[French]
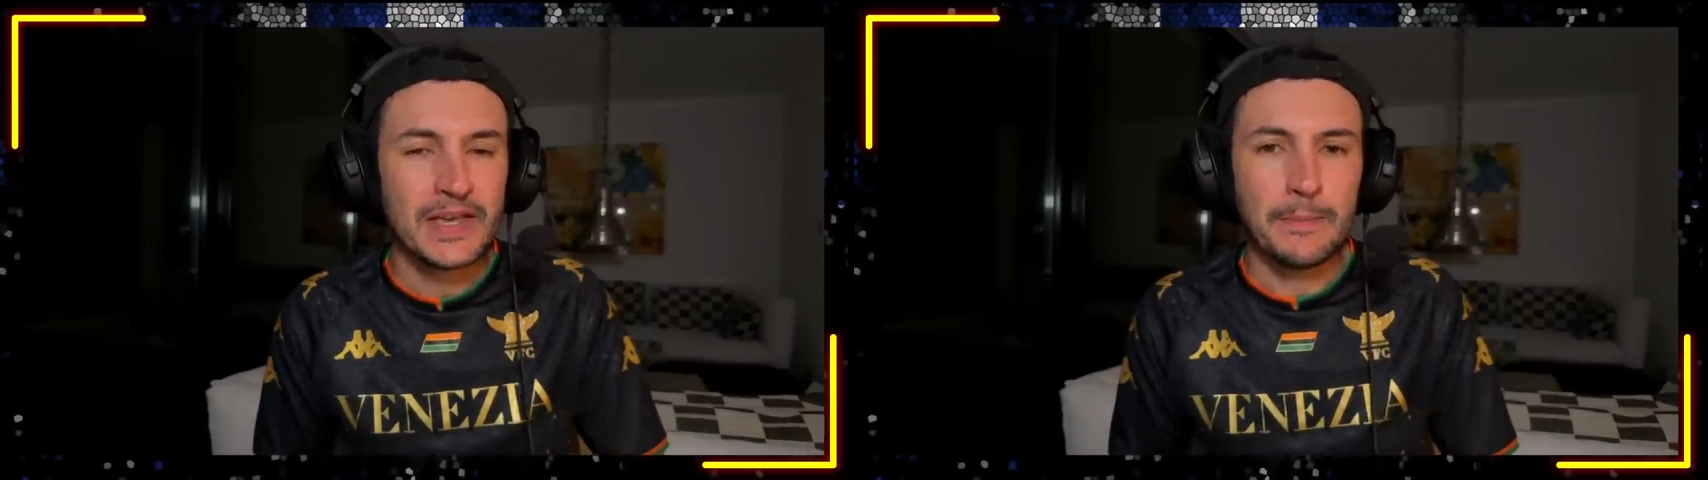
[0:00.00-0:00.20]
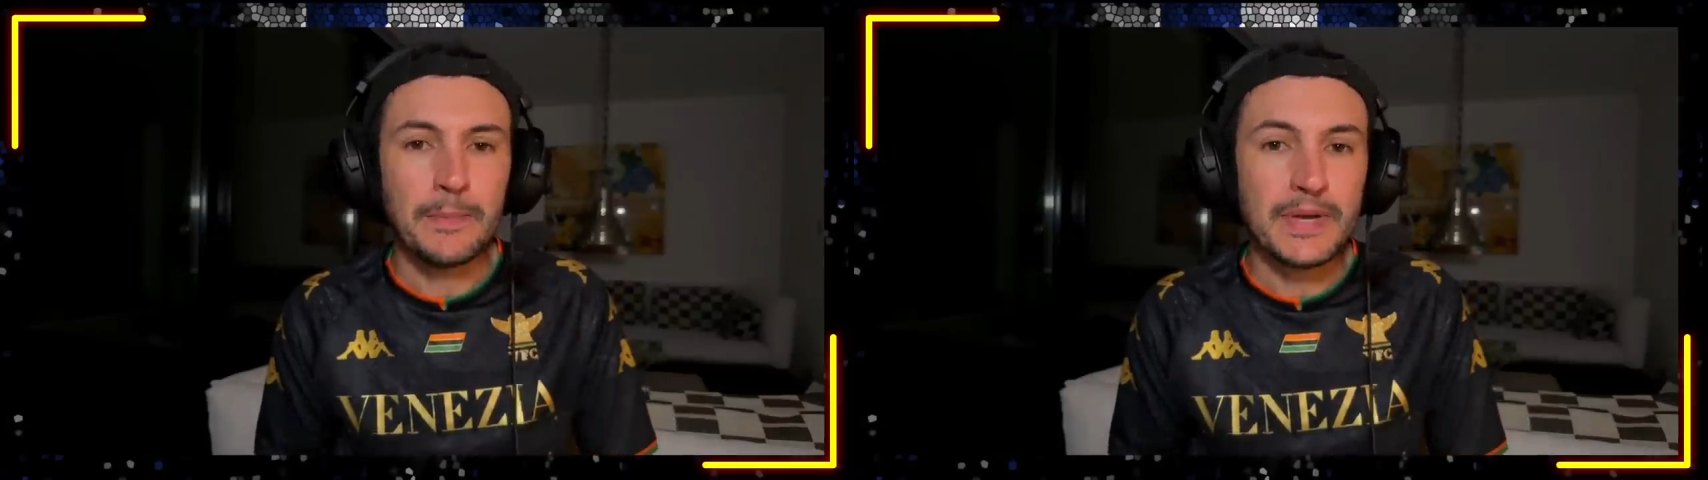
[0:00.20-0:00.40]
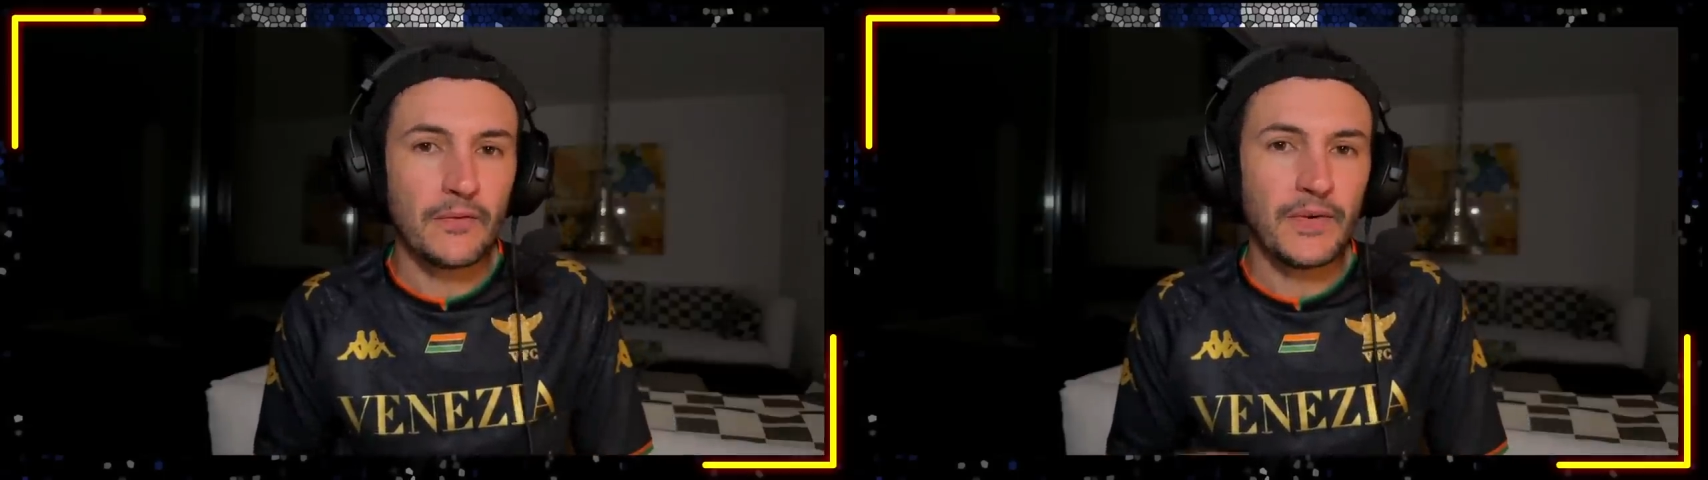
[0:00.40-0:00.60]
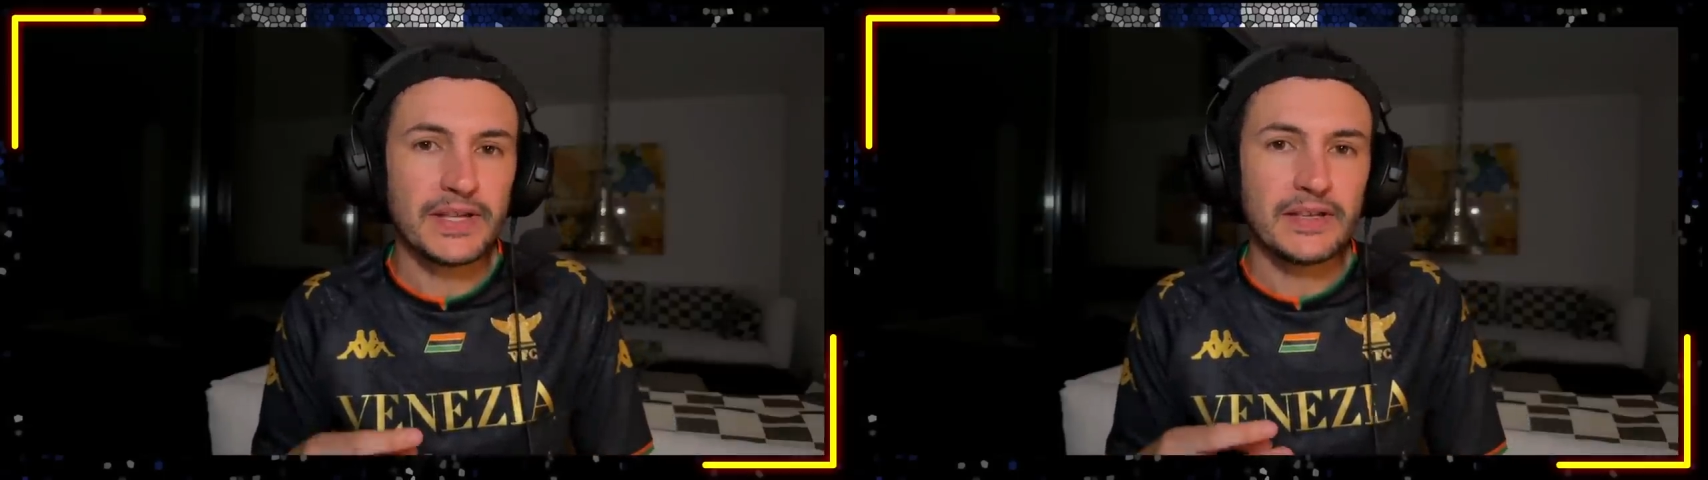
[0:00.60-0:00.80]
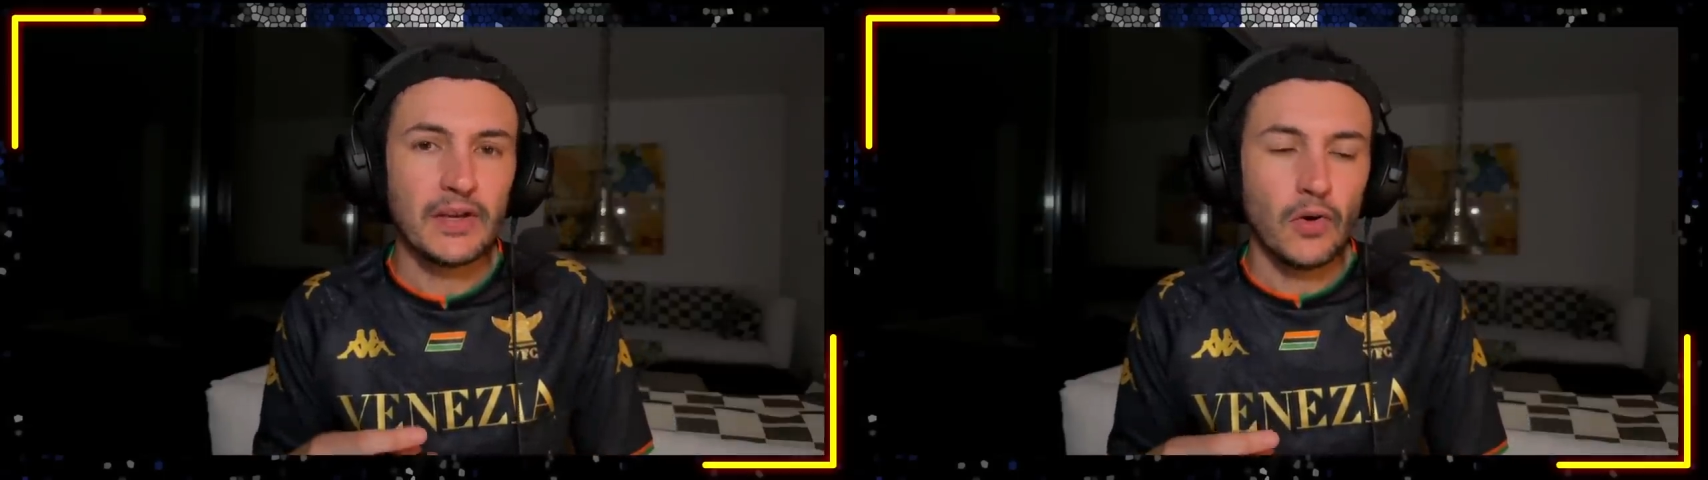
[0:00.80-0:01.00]
Mais en
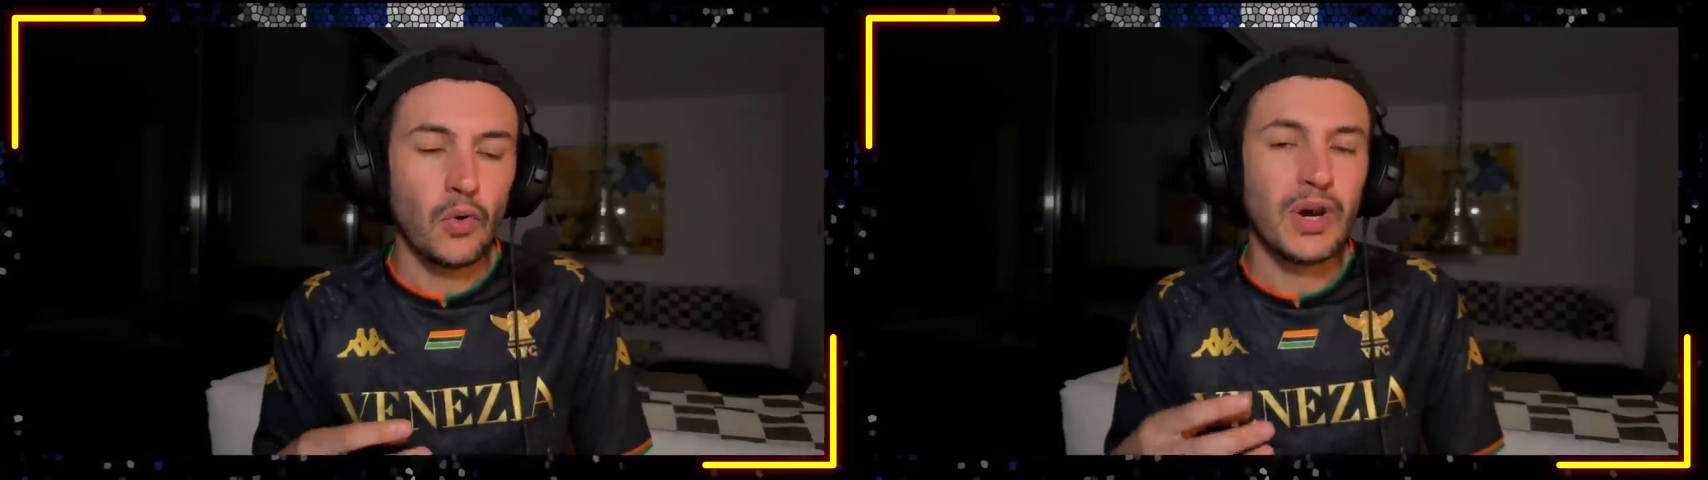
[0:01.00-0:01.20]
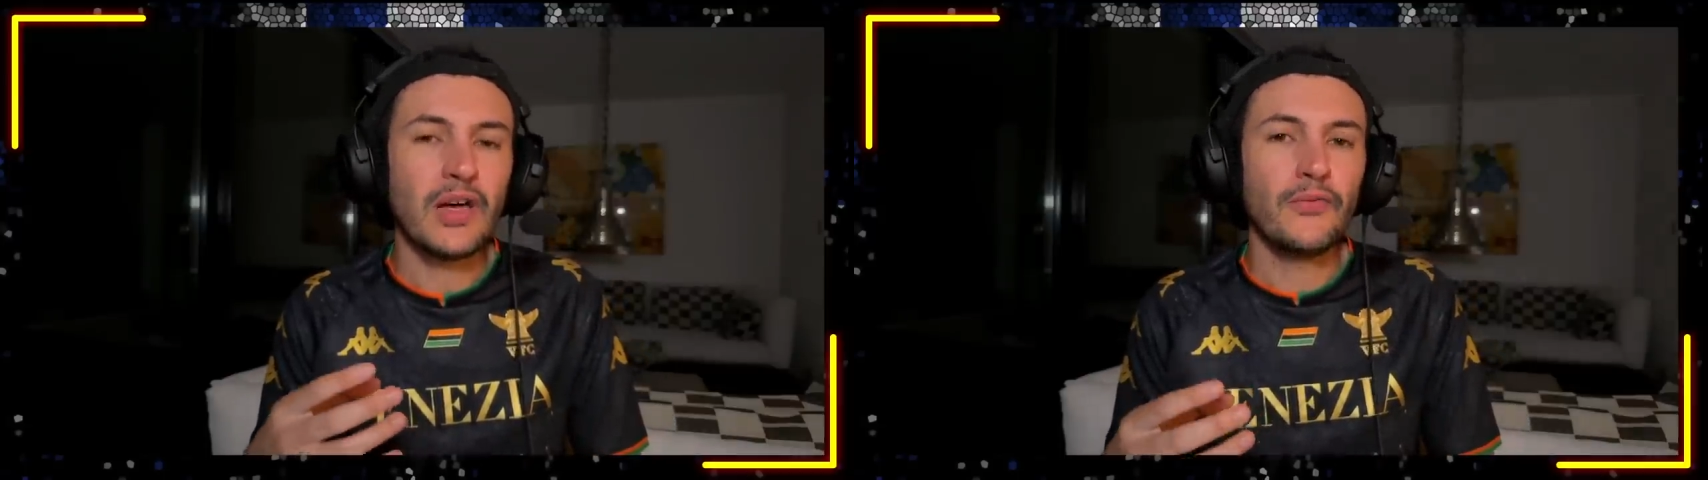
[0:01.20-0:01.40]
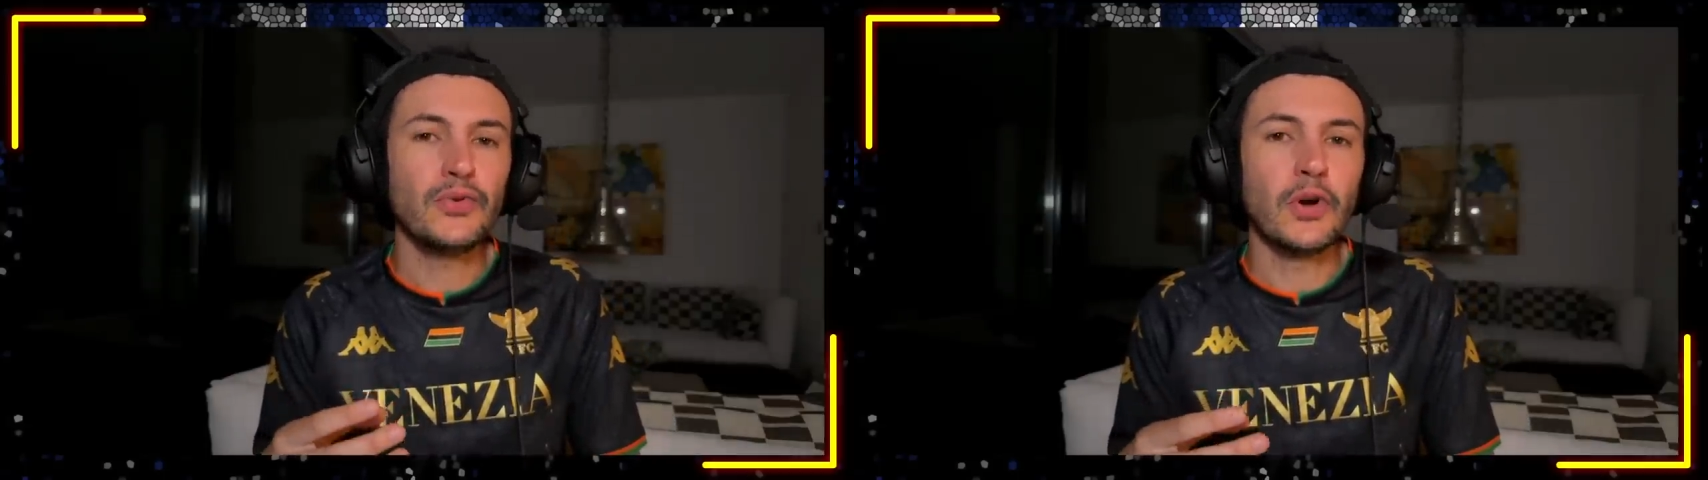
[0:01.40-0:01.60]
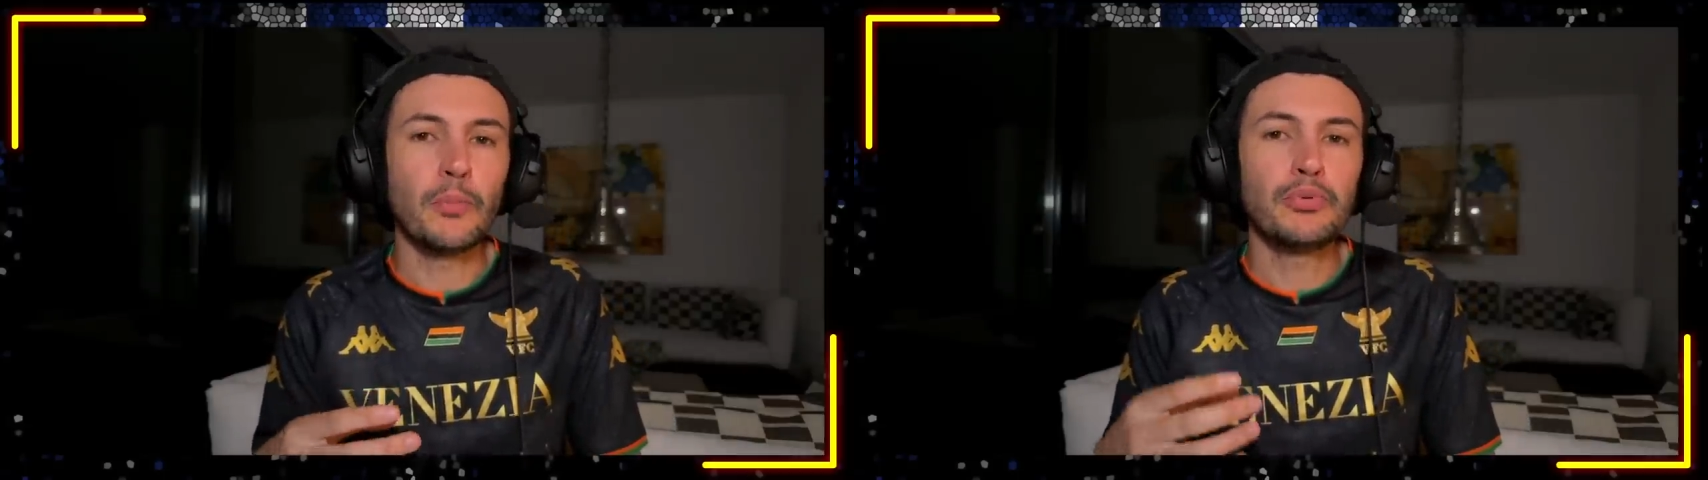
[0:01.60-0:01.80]
fait, on l'a vu dans